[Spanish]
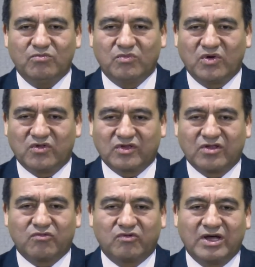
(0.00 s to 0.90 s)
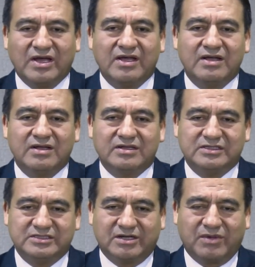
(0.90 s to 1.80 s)
Moisés fue
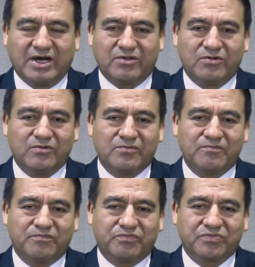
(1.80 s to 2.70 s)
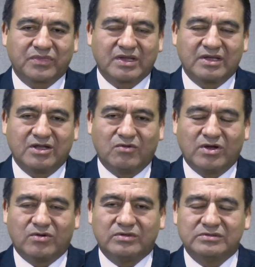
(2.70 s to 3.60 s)
llamado y
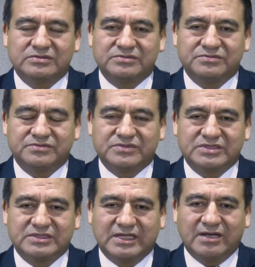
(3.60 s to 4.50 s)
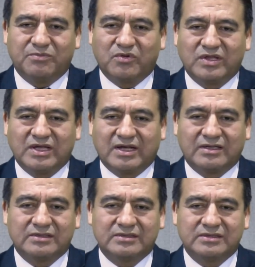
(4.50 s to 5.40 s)
luego él
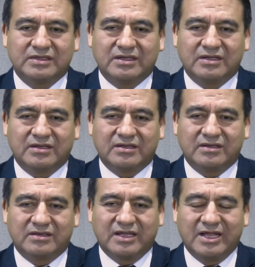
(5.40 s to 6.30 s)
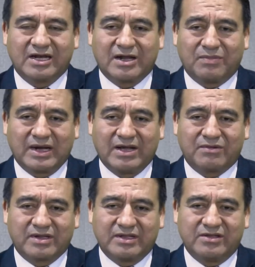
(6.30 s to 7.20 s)
podía tener la
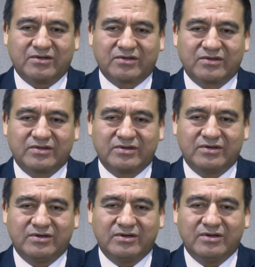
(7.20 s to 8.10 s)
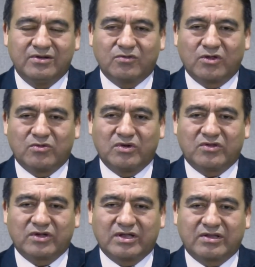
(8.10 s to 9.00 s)
palabra de Dios. Cuando
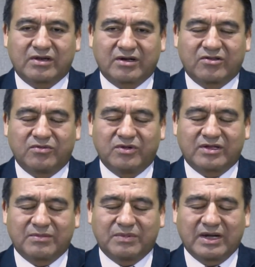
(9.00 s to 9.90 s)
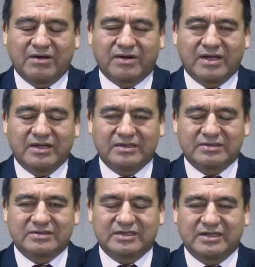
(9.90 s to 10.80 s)
Moisés recibió esa palabra,
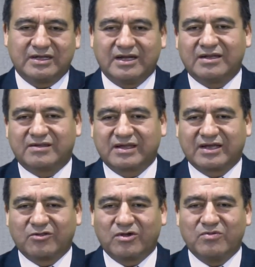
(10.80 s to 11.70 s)
él se quedó